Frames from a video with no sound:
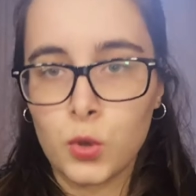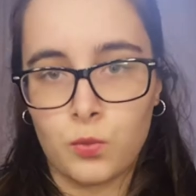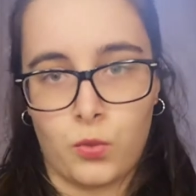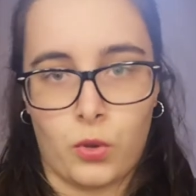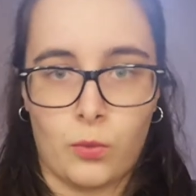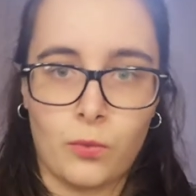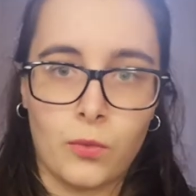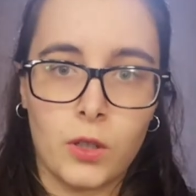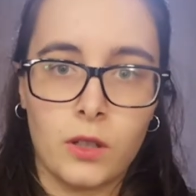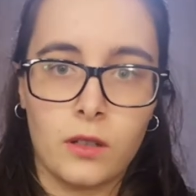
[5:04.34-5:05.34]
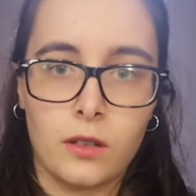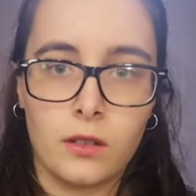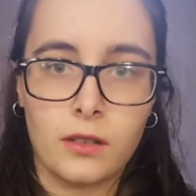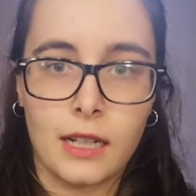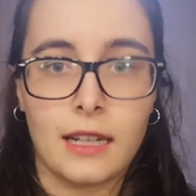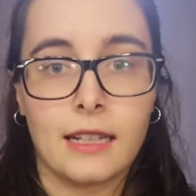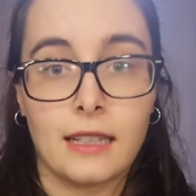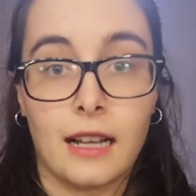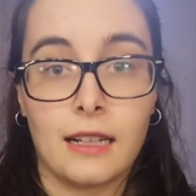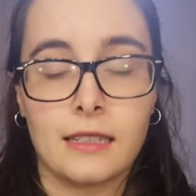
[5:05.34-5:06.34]
düşünmüyorum e,
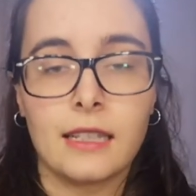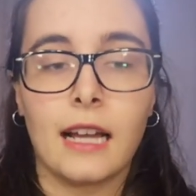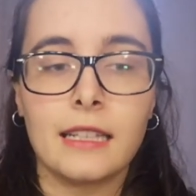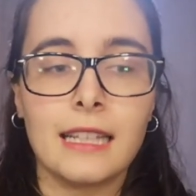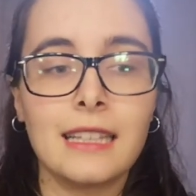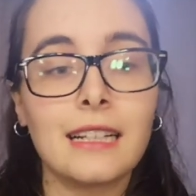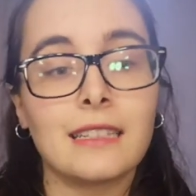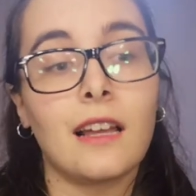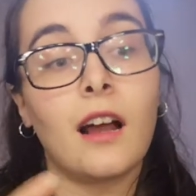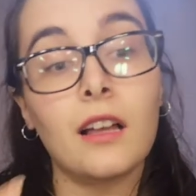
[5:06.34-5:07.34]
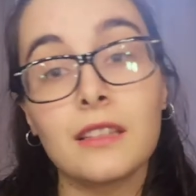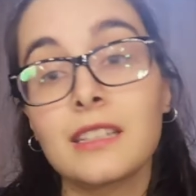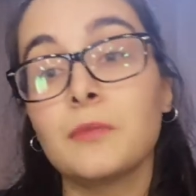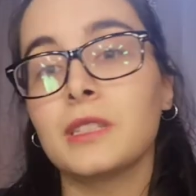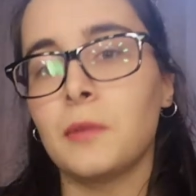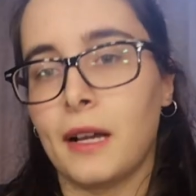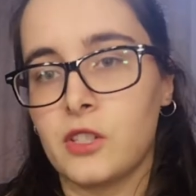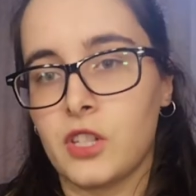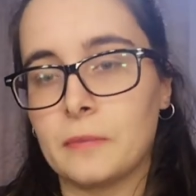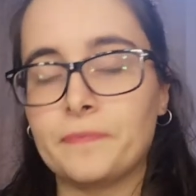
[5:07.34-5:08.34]
karakterleri. Yani yeteri kadar anlatılmadı
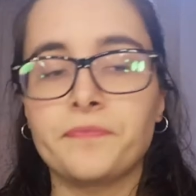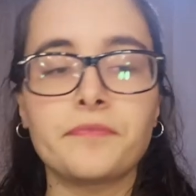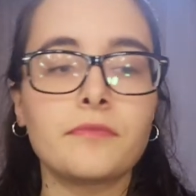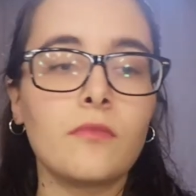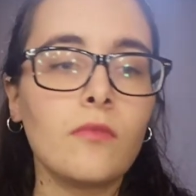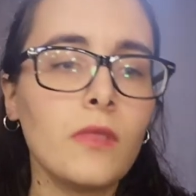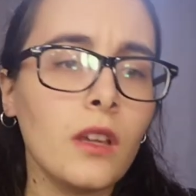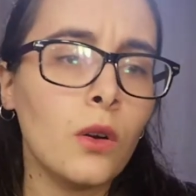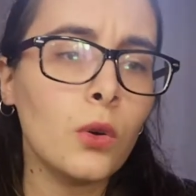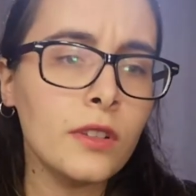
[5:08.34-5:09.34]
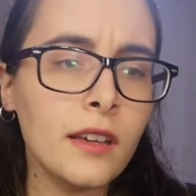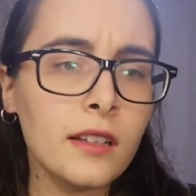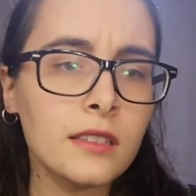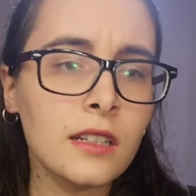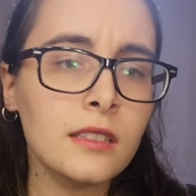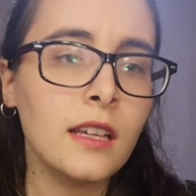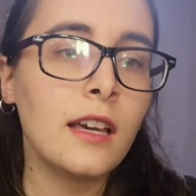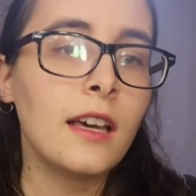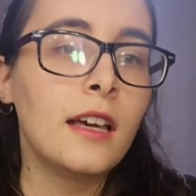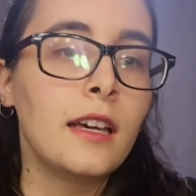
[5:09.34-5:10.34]
bence. Öte yandan
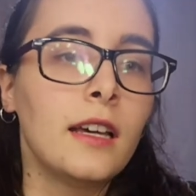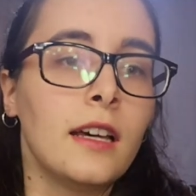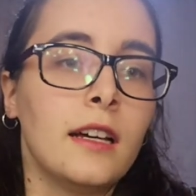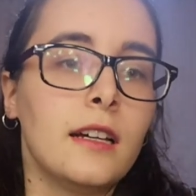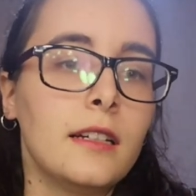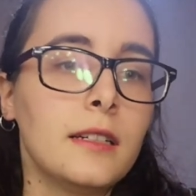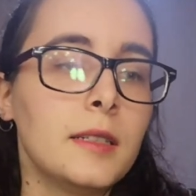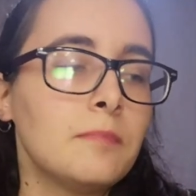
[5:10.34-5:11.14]
e,